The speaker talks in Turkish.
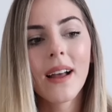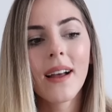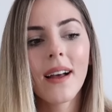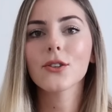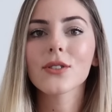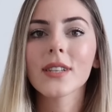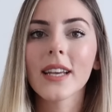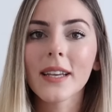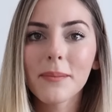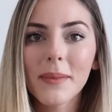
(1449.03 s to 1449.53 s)

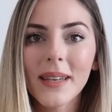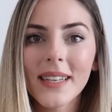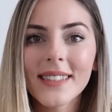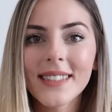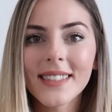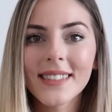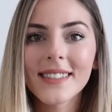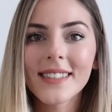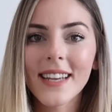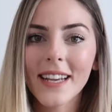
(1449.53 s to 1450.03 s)
Video çekmek
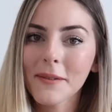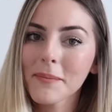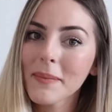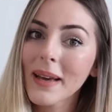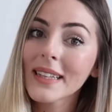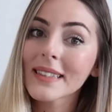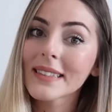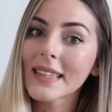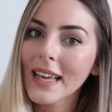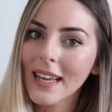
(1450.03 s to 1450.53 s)
için
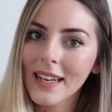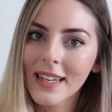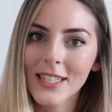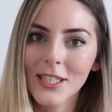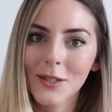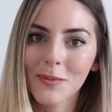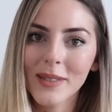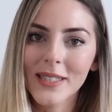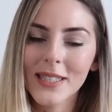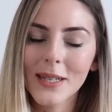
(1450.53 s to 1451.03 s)
çekmek değil
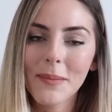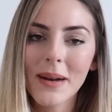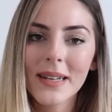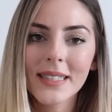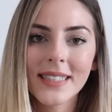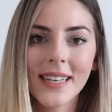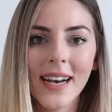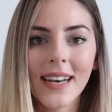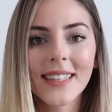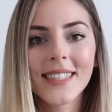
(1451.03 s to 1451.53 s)
hiçbir zaman
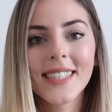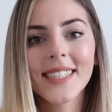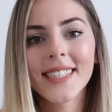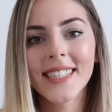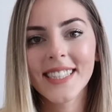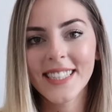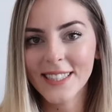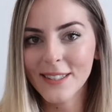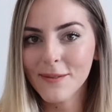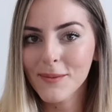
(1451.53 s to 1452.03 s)
sadece
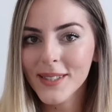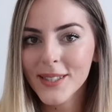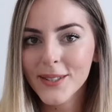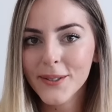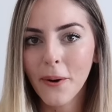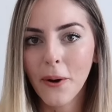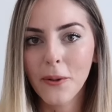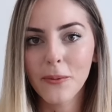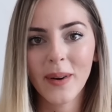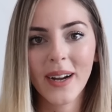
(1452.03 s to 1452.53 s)

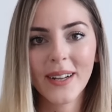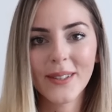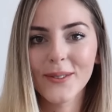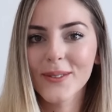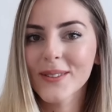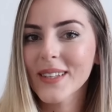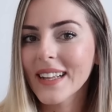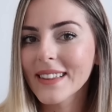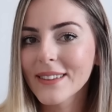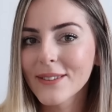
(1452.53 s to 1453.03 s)
sistematik olmak,
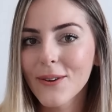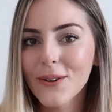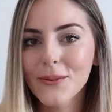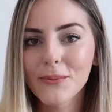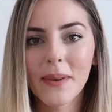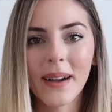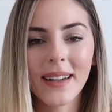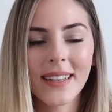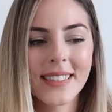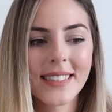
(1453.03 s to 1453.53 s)
düzenli
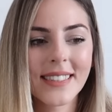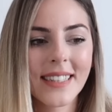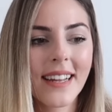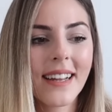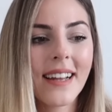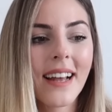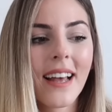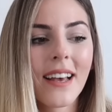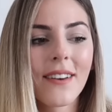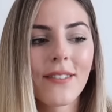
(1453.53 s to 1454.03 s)
olmak
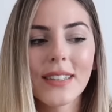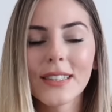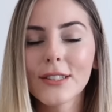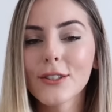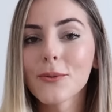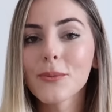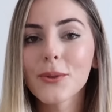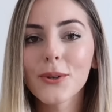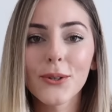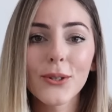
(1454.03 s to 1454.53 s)
işte
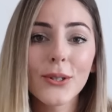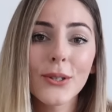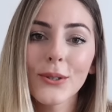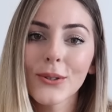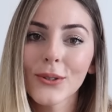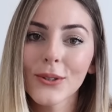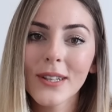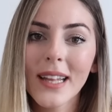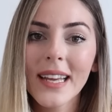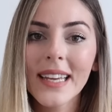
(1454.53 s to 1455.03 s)
videomu günü
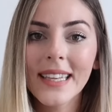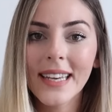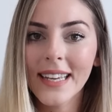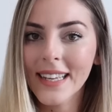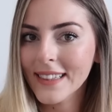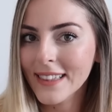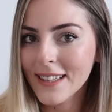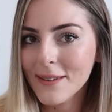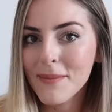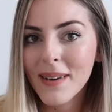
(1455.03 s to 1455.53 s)
gününe
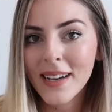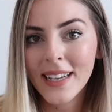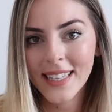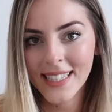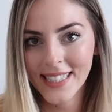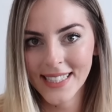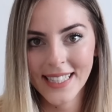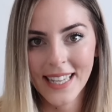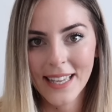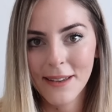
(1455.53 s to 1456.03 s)
yayınlama
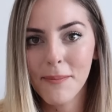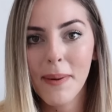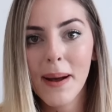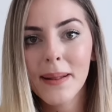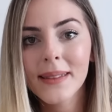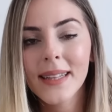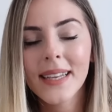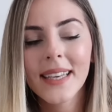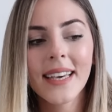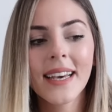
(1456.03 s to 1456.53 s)
isteği
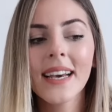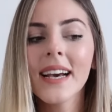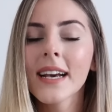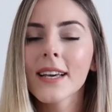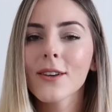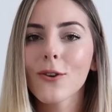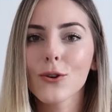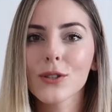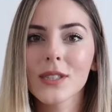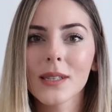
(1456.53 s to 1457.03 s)
bendeki.
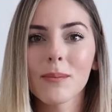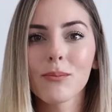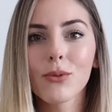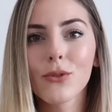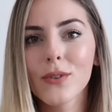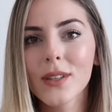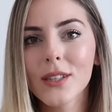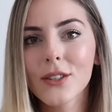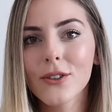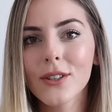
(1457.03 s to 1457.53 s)
Yoksa
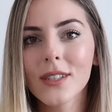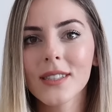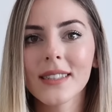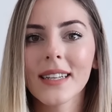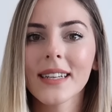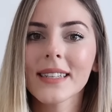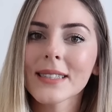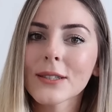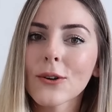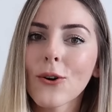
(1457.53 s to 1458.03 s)
bu videoyu
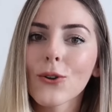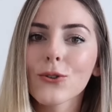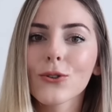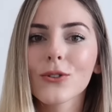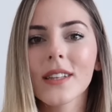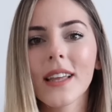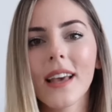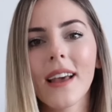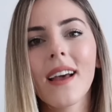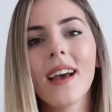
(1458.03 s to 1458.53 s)
işte kısa
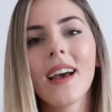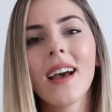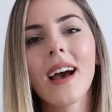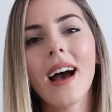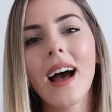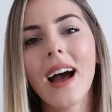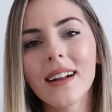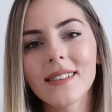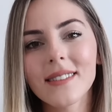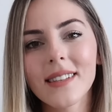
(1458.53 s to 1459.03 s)
oldu diye
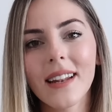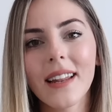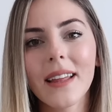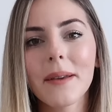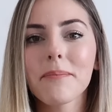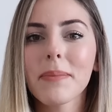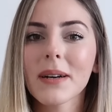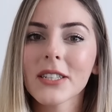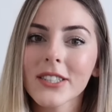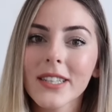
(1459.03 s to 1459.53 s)

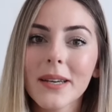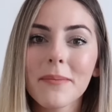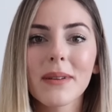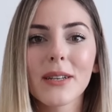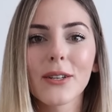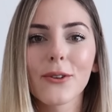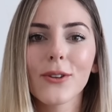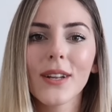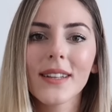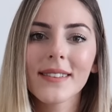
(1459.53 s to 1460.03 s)
erteleyip başka bir
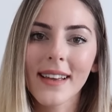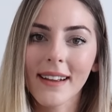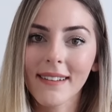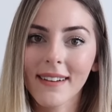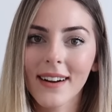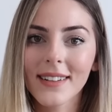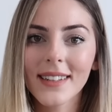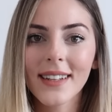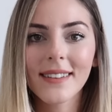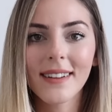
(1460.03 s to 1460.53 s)
güne
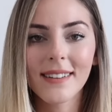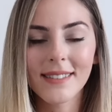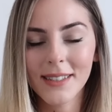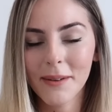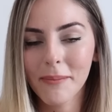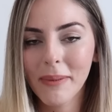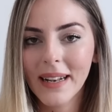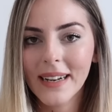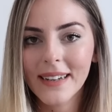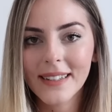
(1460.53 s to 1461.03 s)
tekrardan
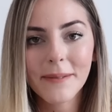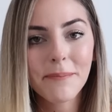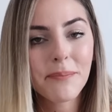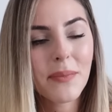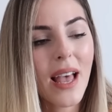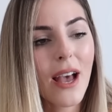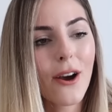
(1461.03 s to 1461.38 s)
atabilirdim.